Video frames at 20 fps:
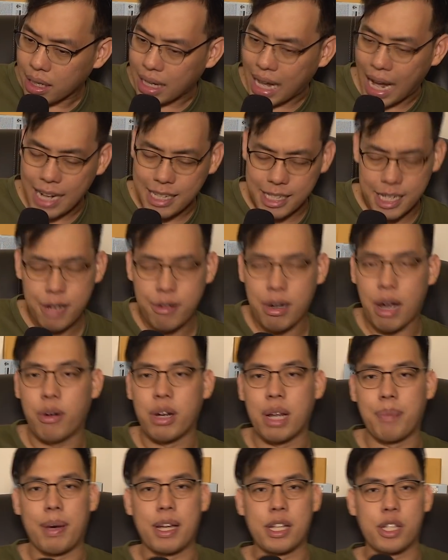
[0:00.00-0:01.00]
การที่เรา
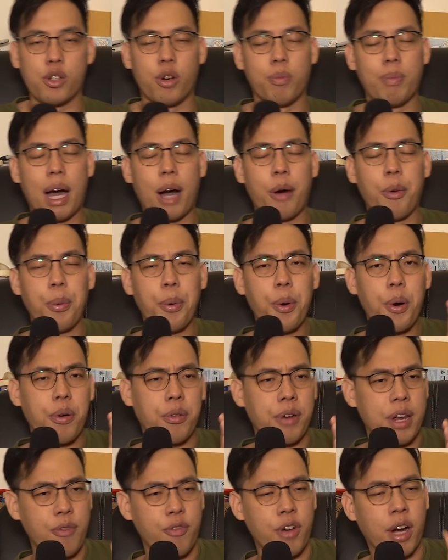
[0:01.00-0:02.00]
เนี่ยผสมเอาพวก
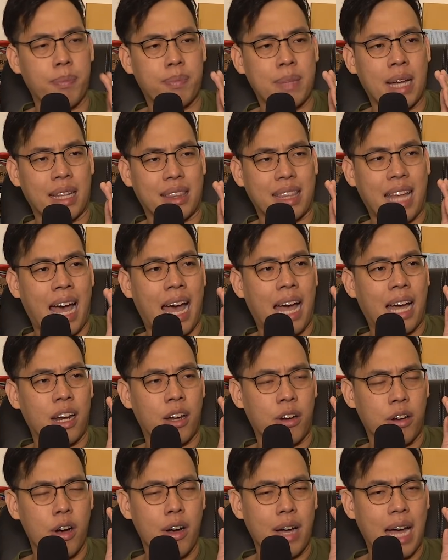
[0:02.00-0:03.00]
รีเวิร์บต่างๆ
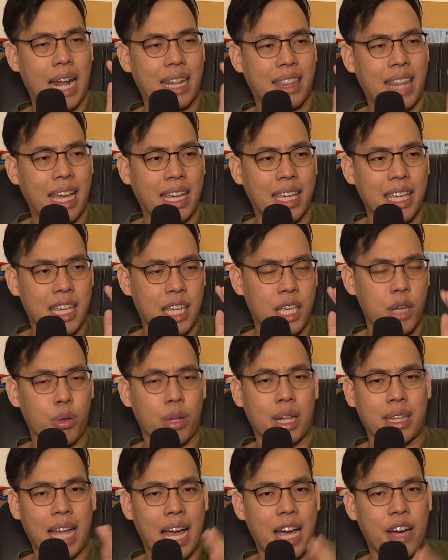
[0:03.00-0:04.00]
แล้วก็การแต่ง อี คิว
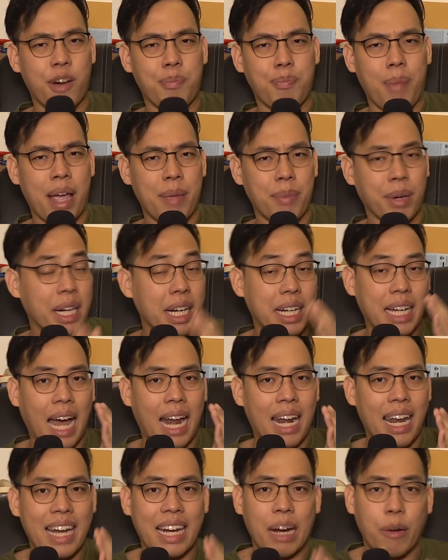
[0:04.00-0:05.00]
ต่างๆเข้าไปมันคือกา
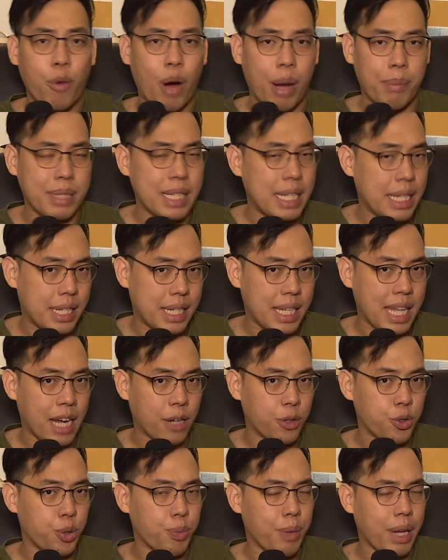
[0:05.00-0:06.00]
รเล่นกับความถี่เสียง
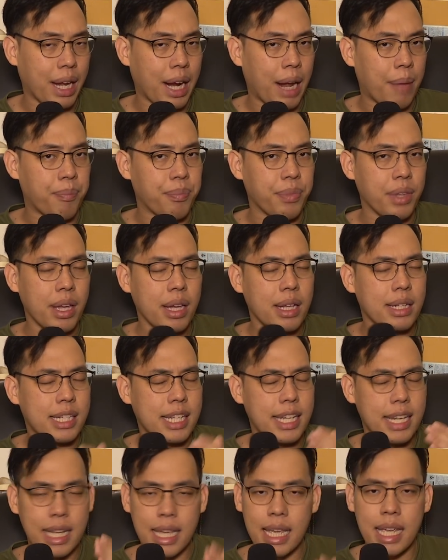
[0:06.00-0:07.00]
ถูกไหมครับ
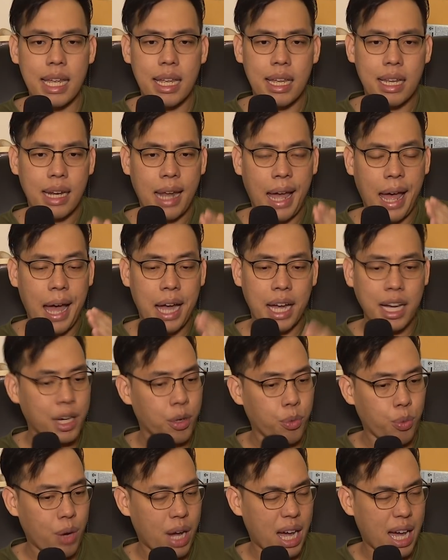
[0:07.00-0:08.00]
ทีนี้ถ้าเกิ
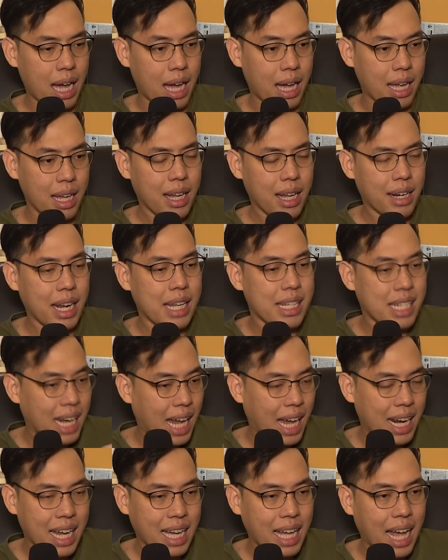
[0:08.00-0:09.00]
ดว่าในส
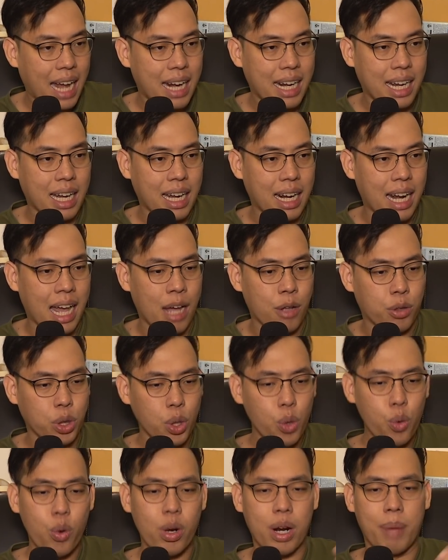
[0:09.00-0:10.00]
ถานการณ์ดังกล่าว
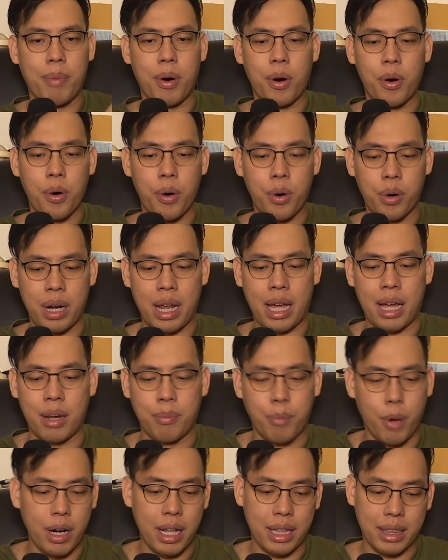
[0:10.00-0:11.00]
ตู้ลำโพงเนี่ย
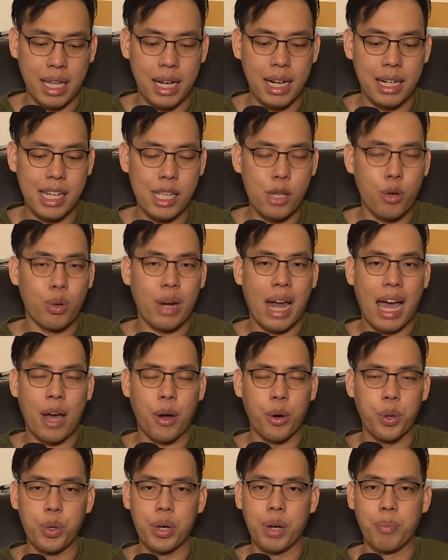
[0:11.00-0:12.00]
มอนิเตอร์ที่อยู่หน้า
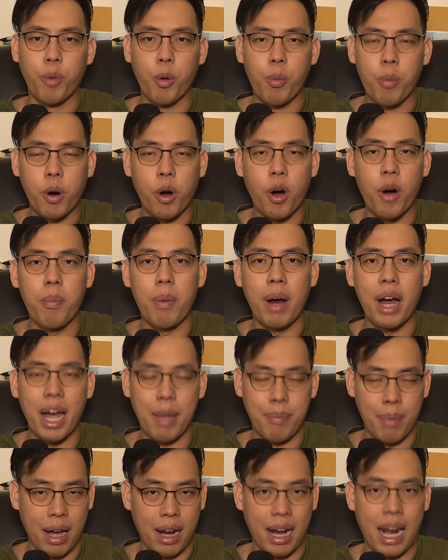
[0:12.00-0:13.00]
คุณมุมก้มเงย
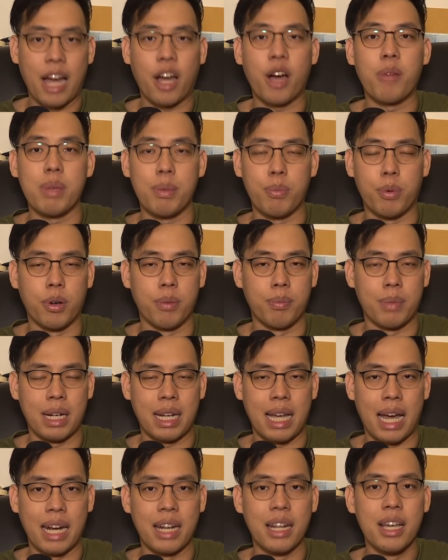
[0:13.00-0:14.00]
บางครั้งก็มีผลเหมือน
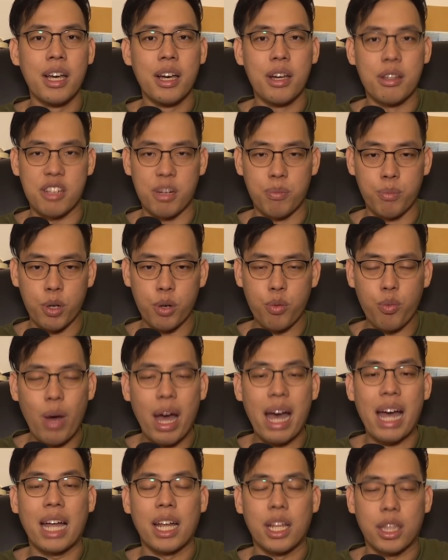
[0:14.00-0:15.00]
กันสมมุติ
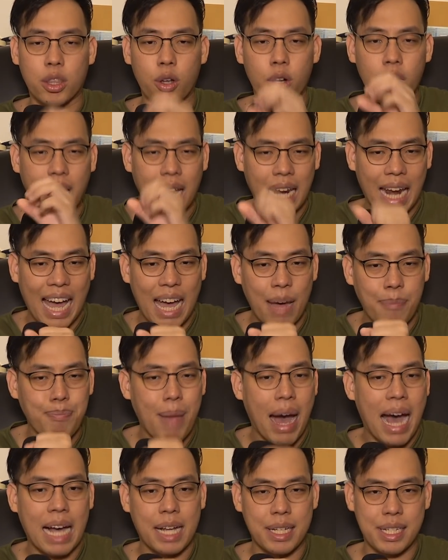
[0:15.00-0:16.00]
ว่าตรงกลาง
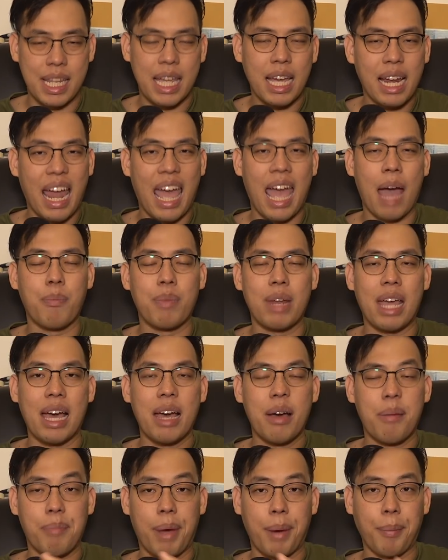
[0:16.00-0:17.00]
ปากเสียงแหลมเนี่ย
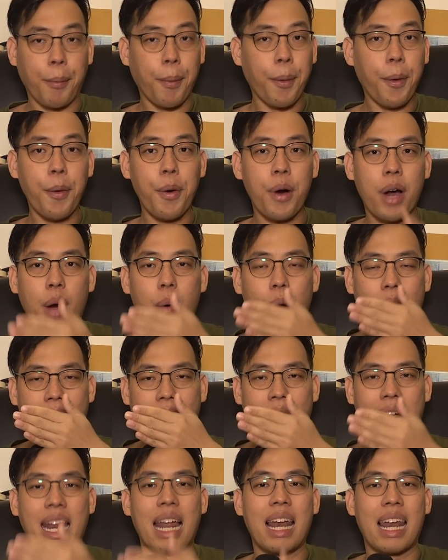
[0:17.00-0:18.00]
มันพุ่งเข้าหา
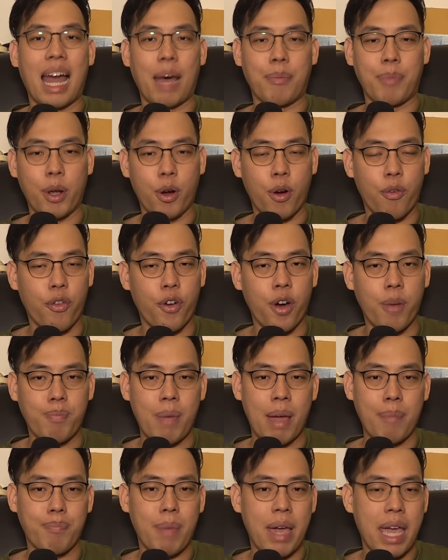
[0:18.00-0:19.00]
ด้านหลังไมโครโฟน
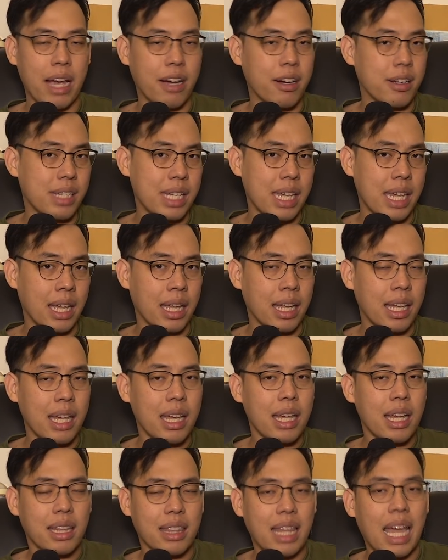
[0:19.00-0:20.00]
เป๊ะๆก็จริง
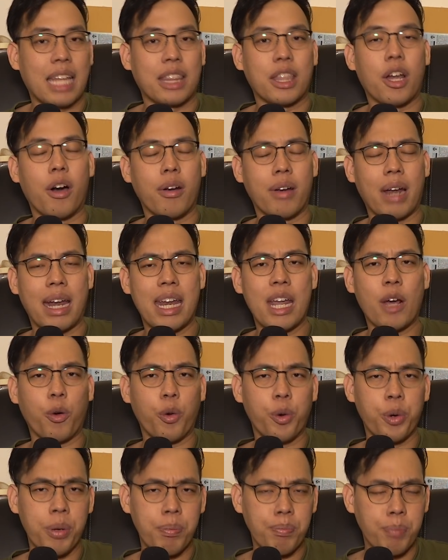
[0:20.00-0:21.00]
แต่ตอนนั้นเนี่ย
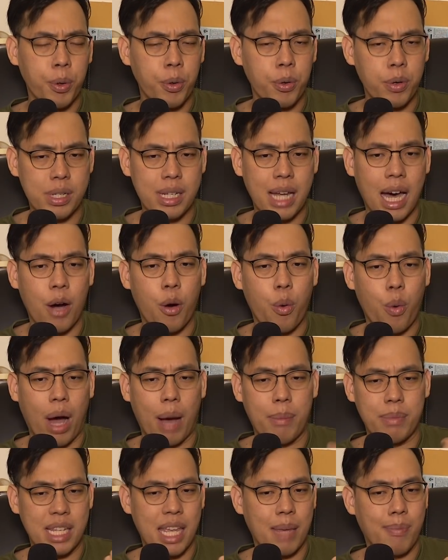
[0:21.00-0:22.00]
คุณบูสต์เอาค
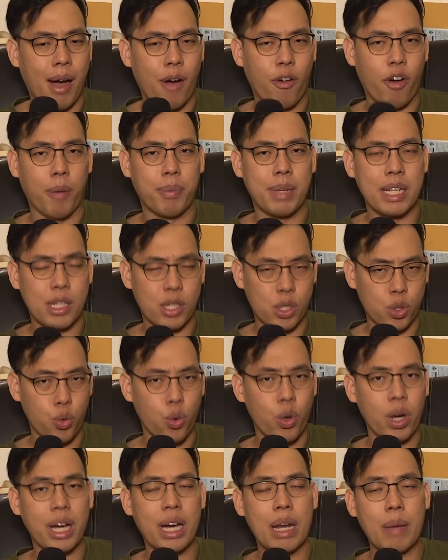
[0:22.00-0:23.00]
วามถี่บางความถี่สู
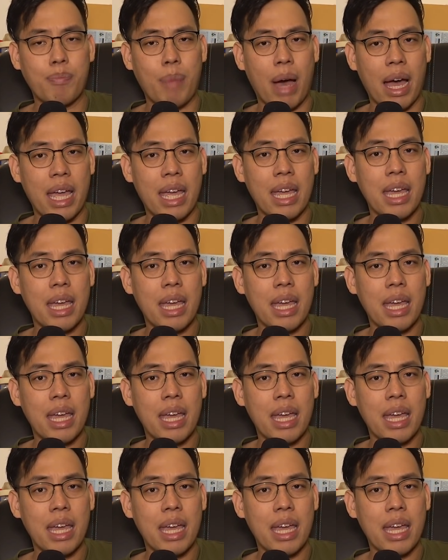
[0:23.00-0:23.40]
งเกินไป